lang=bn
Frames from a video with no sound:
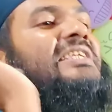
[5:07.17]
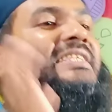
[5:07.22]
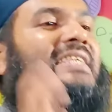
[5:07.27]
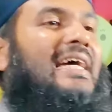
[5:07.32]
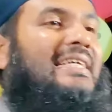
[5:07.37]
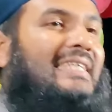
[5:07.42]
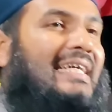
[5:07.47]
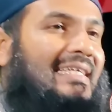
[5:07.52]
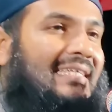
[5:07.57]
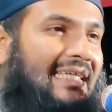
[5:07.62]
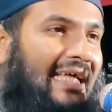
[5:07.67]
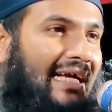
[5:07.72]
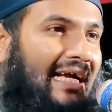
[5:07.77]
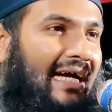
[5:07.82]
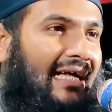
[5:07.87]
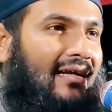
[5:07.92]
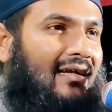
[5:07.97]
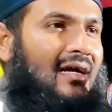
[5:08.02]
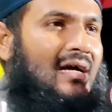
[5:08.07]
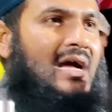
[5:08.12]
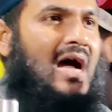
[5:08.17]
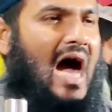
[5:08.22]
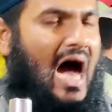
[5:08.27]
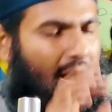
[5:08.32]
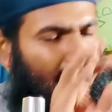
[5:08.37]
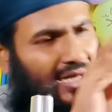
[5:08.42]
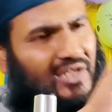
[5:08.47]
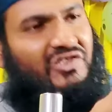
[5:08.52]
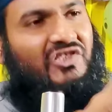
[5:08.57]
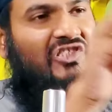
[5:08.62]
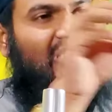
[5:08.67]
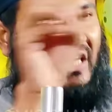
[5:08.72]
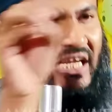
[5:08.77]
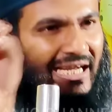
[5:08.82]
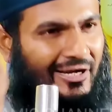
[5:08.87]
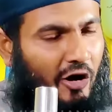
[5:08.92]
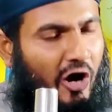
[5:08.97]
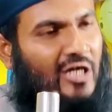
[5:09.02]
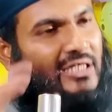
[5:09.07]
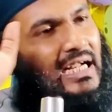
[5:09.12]
তিরিশ হাজার টাকা আমার
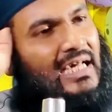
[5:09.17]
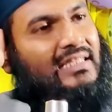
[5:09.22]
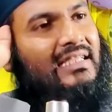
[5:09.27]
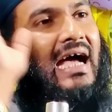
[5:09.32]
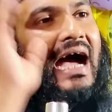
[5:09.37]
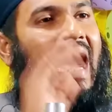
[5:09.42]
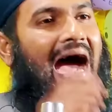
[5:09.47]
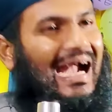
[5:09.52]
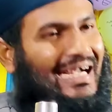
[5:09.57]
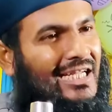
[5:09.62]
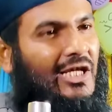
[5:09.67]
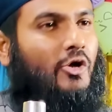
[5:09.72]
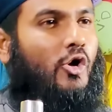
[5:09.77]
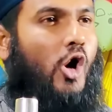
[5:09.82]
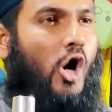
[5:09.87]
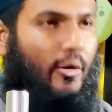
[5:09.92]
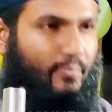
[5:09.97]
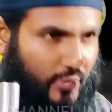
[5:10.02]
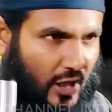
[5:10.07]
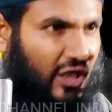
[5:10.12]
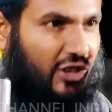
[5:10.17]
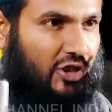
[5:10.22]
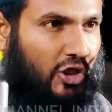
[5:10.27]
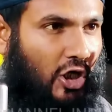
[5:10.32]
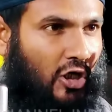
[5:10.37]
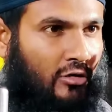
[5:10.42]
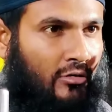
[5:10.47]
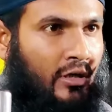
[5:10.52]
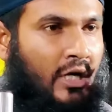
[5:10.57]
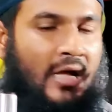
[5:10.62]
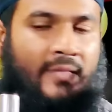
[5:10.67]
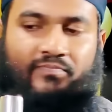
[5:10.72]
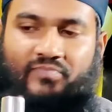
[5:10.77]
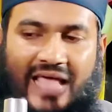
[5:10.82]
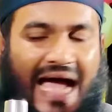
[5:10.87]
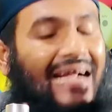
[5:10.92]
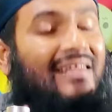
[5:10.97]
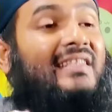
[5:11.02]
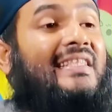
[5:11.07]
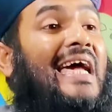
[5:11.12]
ছেলের হঠাৎ হার্টের অপারেশন
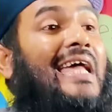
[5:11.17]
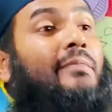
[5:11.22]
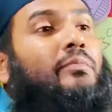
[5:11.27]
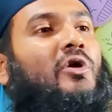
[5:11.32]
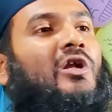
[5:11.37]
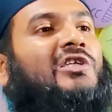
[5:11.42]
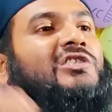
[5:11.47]
ডাক্তার